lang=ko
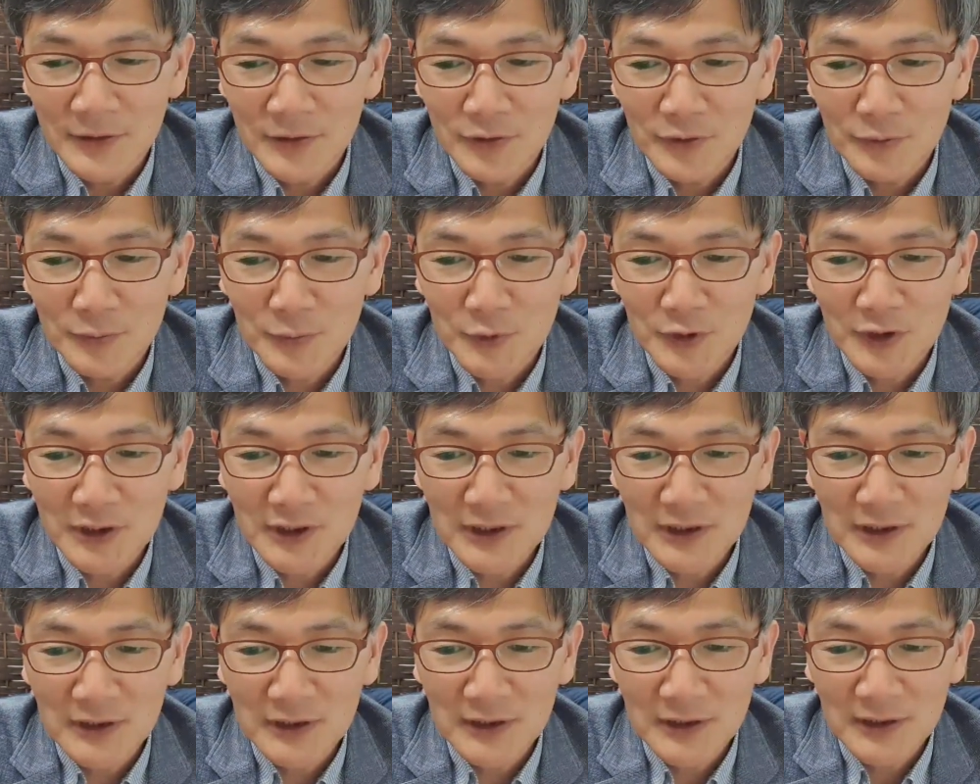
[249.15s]

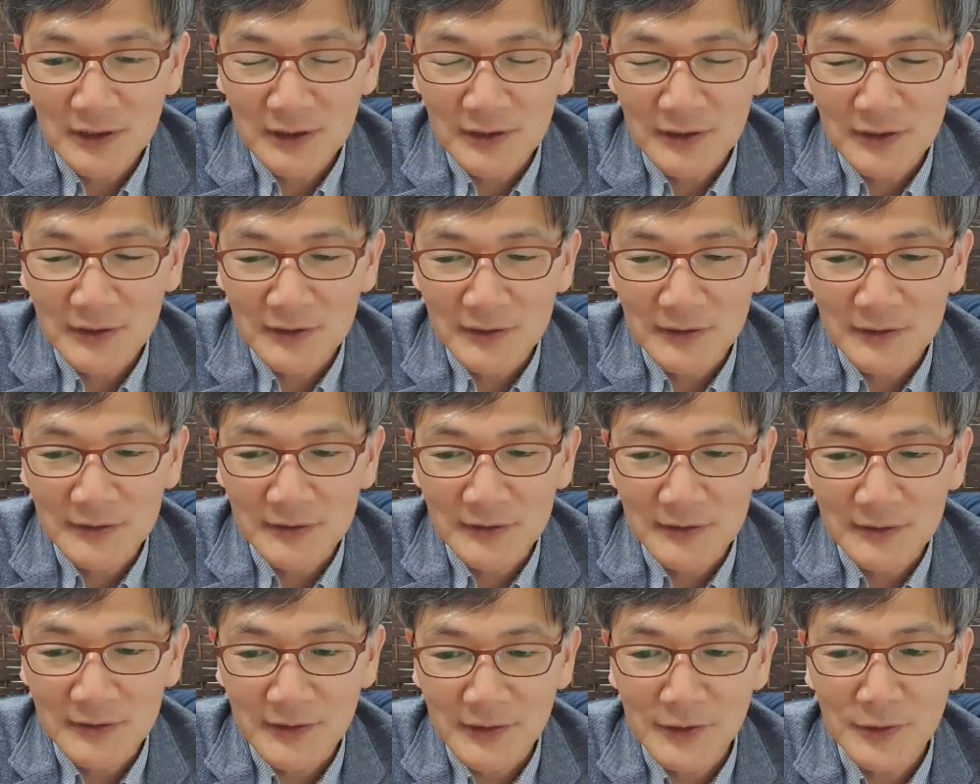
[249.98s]
충분히
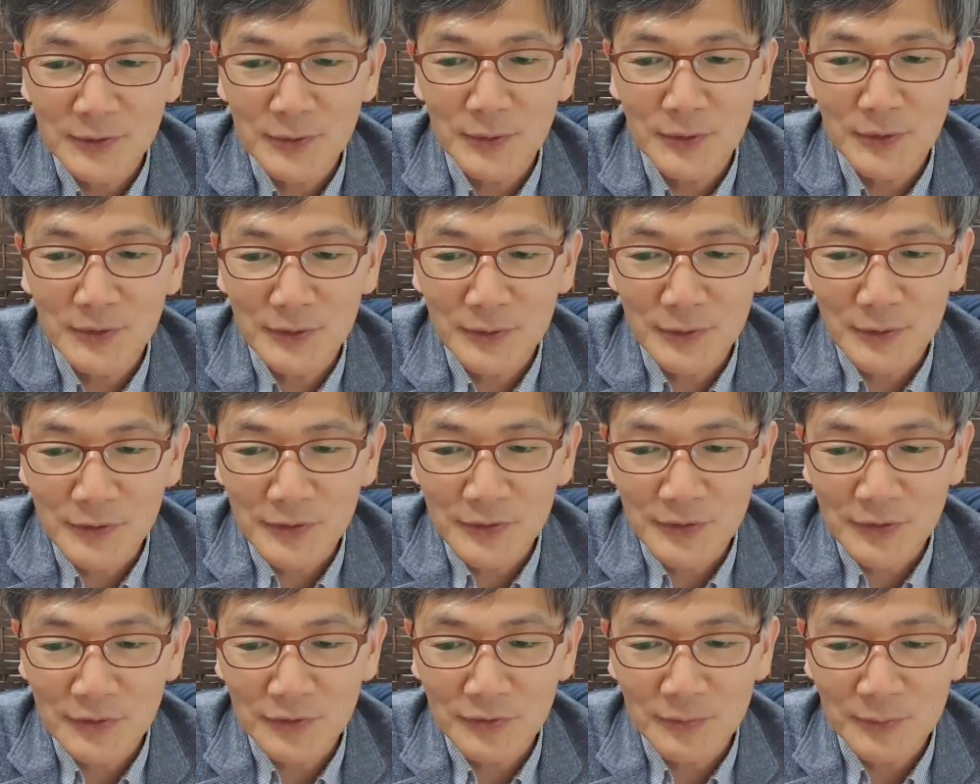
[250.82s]
어,
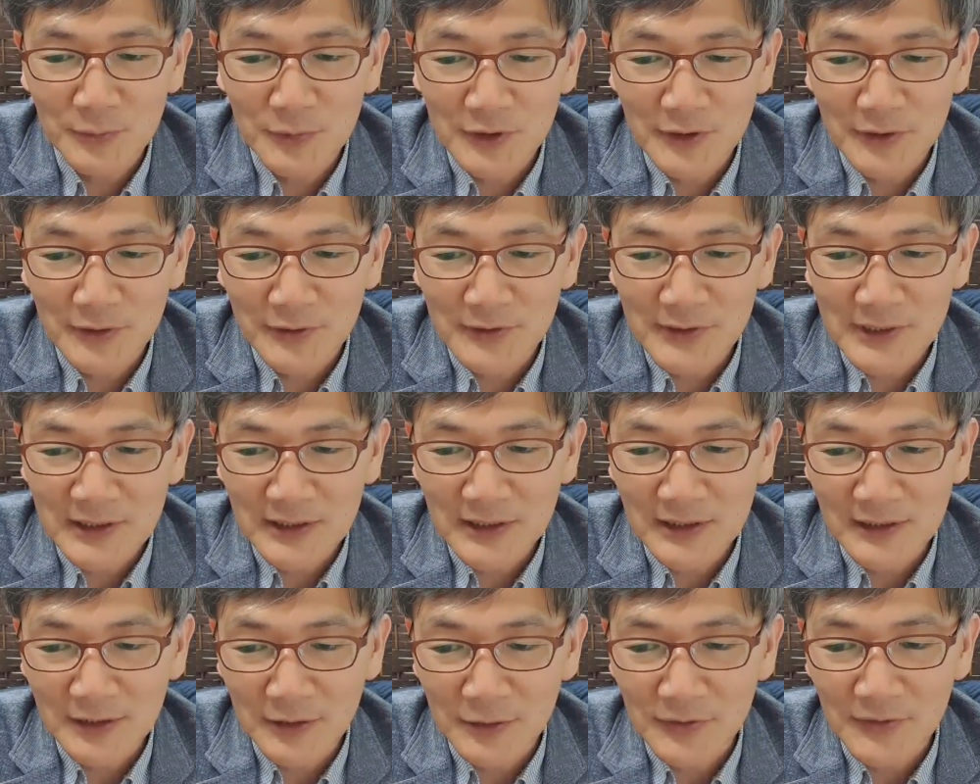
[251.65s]
그리스도인으로서 충분히
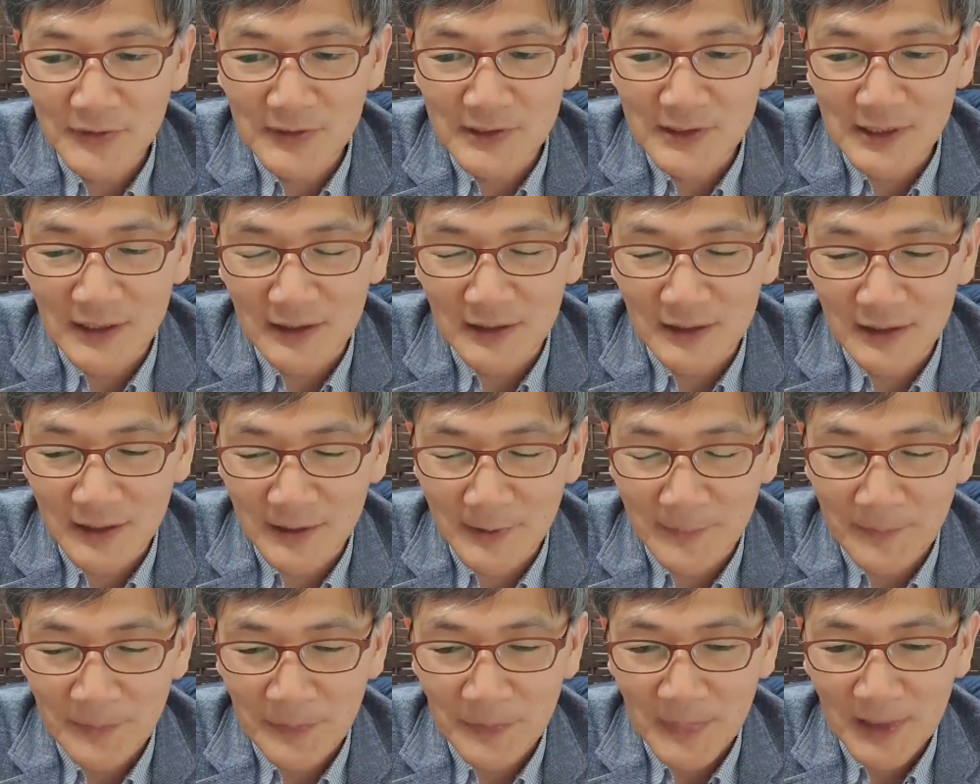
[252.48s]
성장해 갈 수 있지
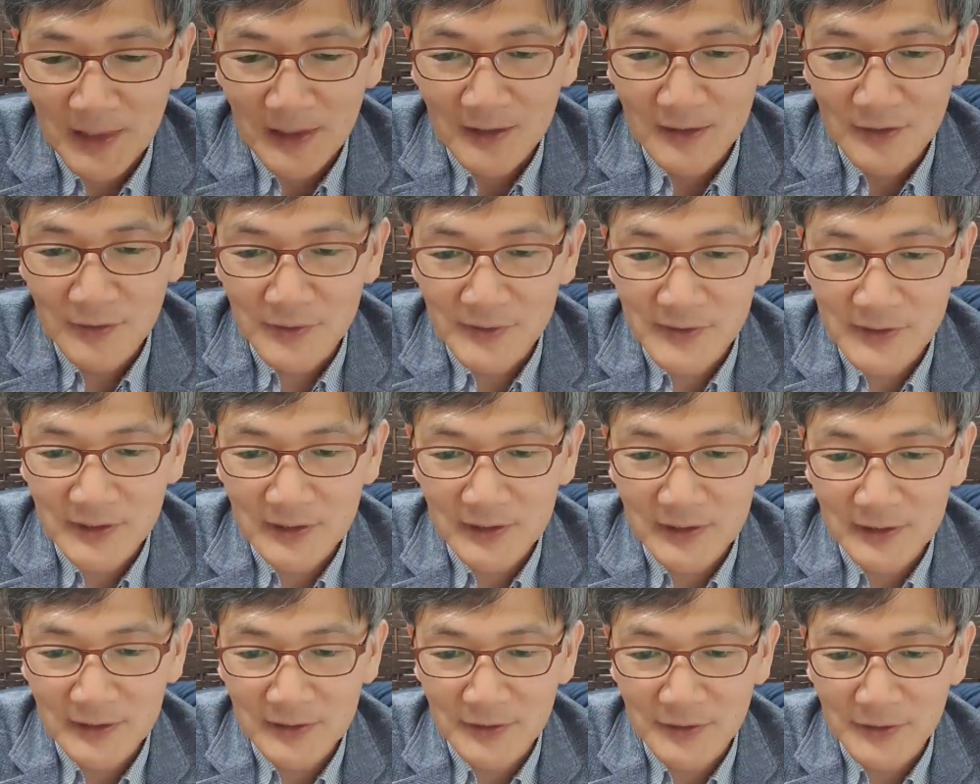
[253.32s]
않나 이런
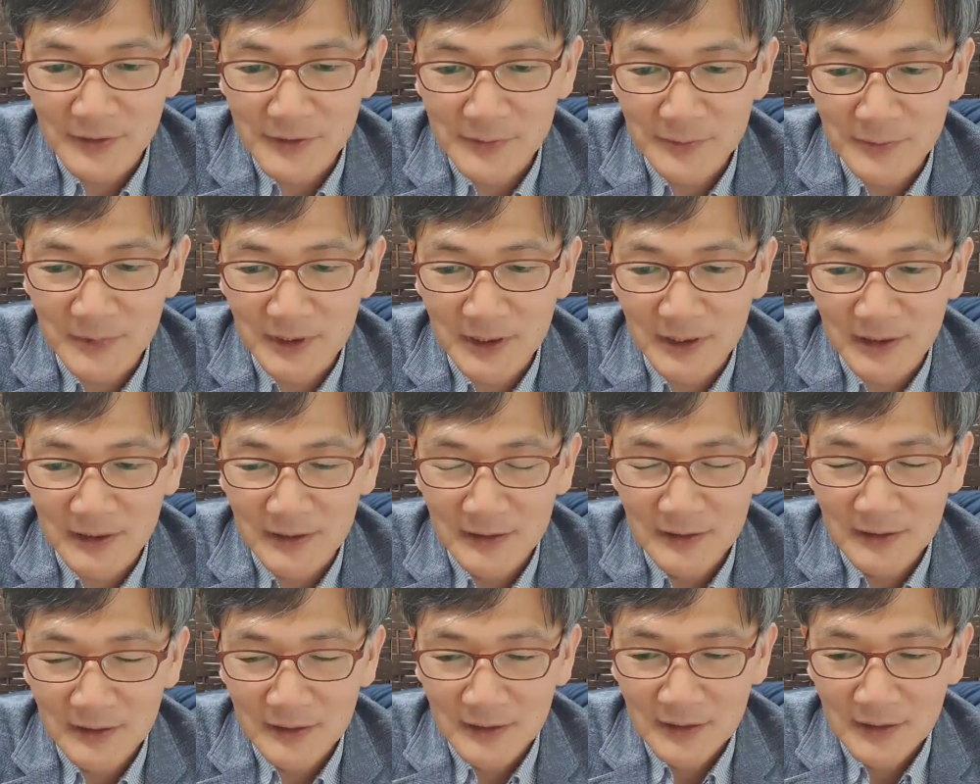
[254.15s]
생각이 들었습니다.